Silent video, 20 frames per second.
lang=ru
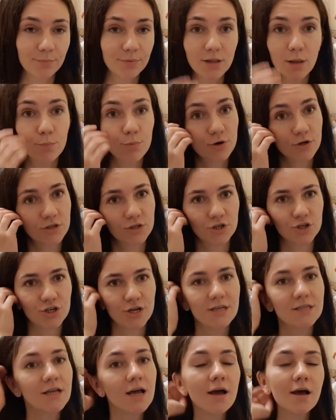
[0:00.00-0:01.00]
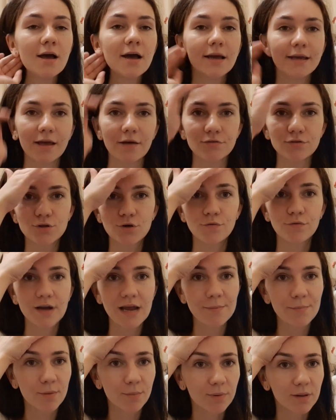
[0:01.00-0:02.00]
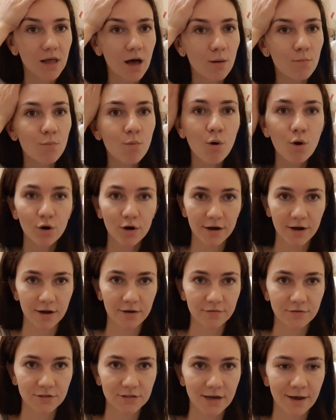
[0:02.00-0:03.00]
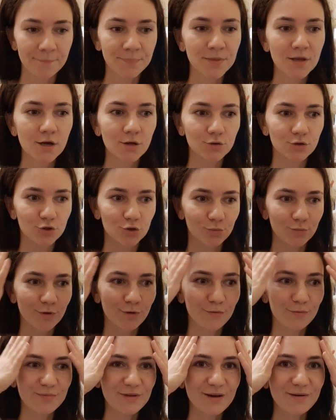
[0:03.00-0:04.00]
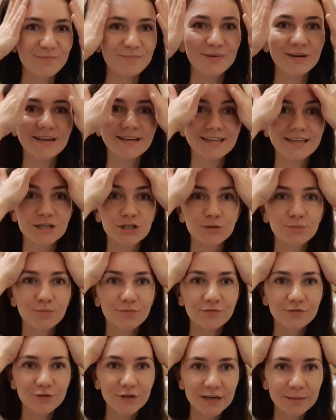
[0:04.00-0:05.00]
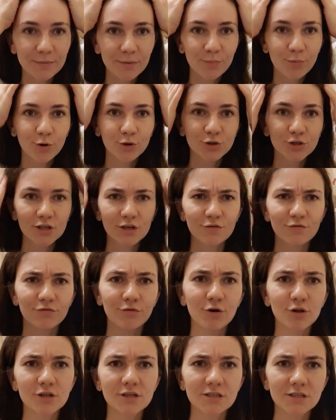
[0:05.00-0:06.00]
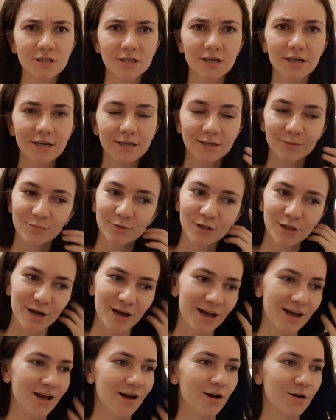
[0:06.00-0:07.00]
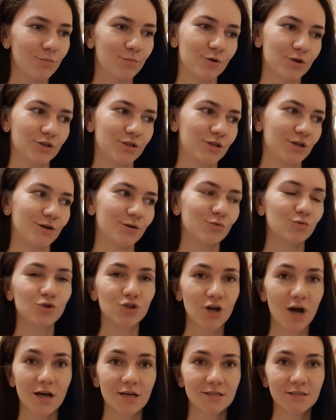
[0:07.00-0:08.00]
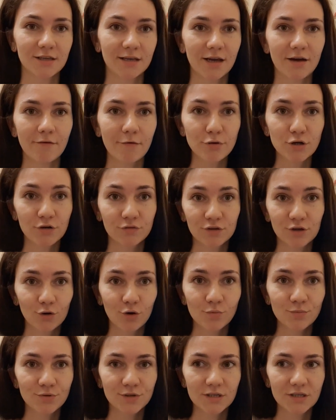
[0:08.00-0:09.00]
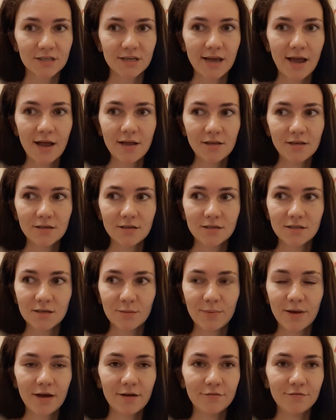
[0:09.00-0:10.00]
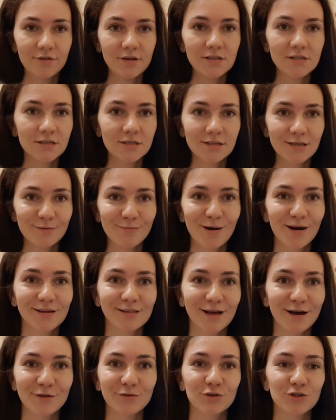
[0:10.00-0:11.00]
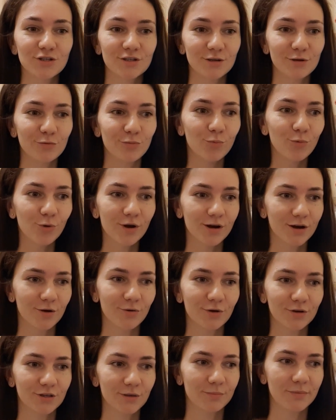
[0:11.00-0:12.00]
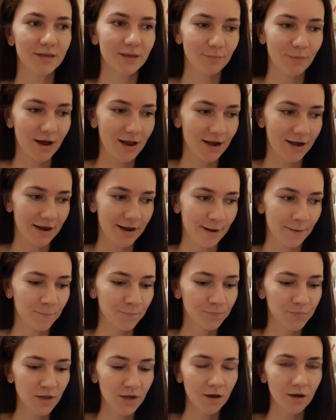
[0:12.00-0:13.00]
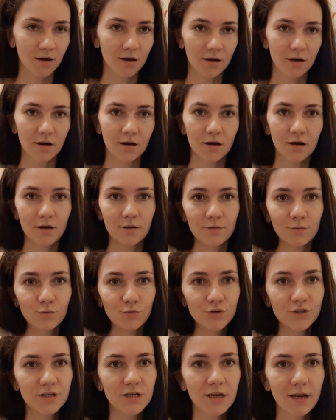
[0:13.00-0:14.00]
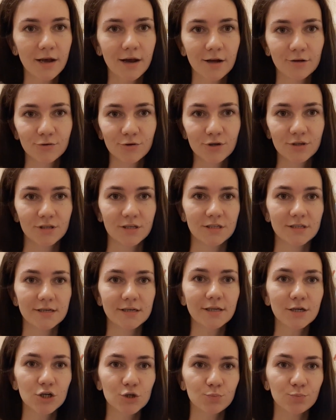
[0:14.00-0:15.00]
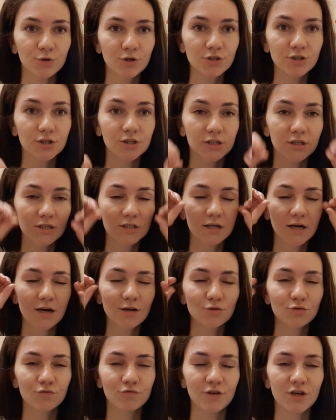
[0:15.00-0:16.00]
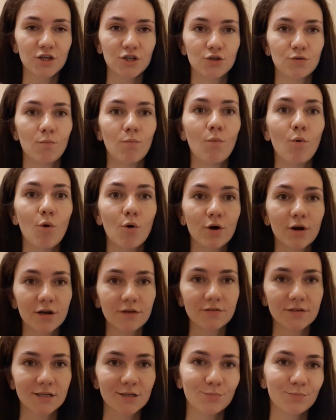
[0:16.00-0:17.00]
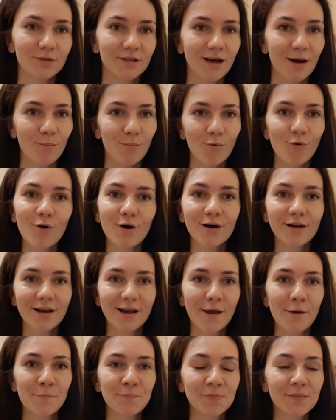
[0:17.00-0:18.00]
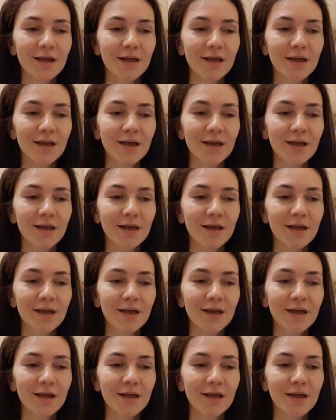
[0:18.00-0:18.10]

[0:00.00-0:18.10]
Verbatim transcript: была просто жесть. Я все время была мокрая вся. То есть у меня, были даже все время потные волосы. Это было просто ужасно. Я вообще в таком состоянии себя видеть не могла. То есть любое какое-то минимальное э, усилие, которое ты делаешь, просто ты сразу весь мокрый, вся спина мокрая